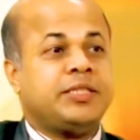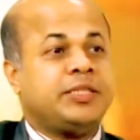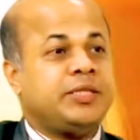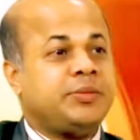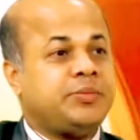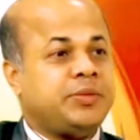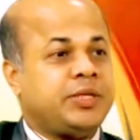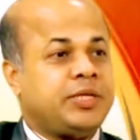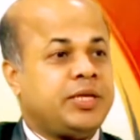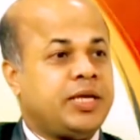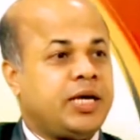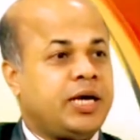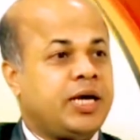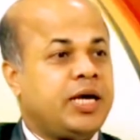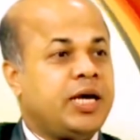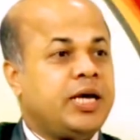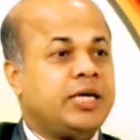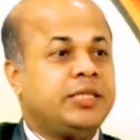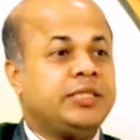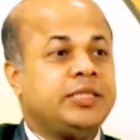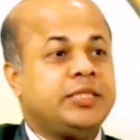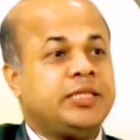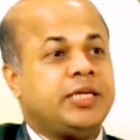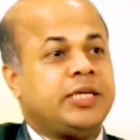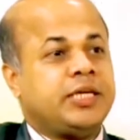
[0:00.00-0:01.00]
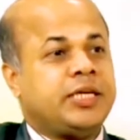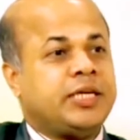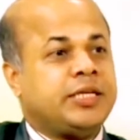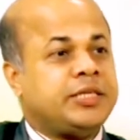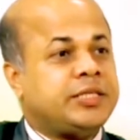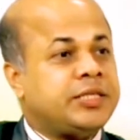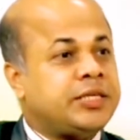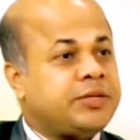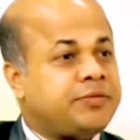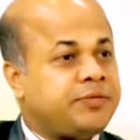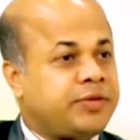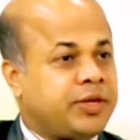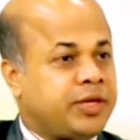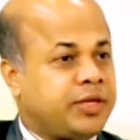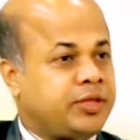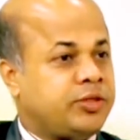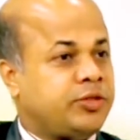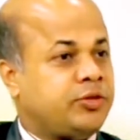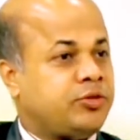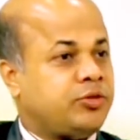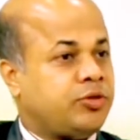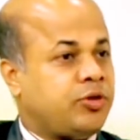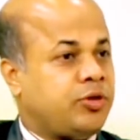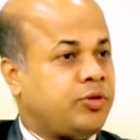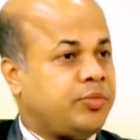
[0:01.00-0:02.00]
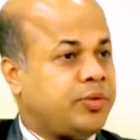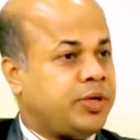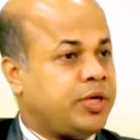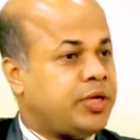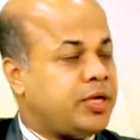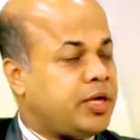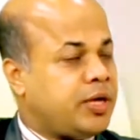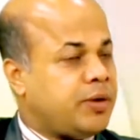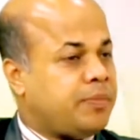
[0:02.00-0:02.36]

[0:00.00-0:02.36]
টিবি না যেটা কেটেই ফেলে দিতে হবে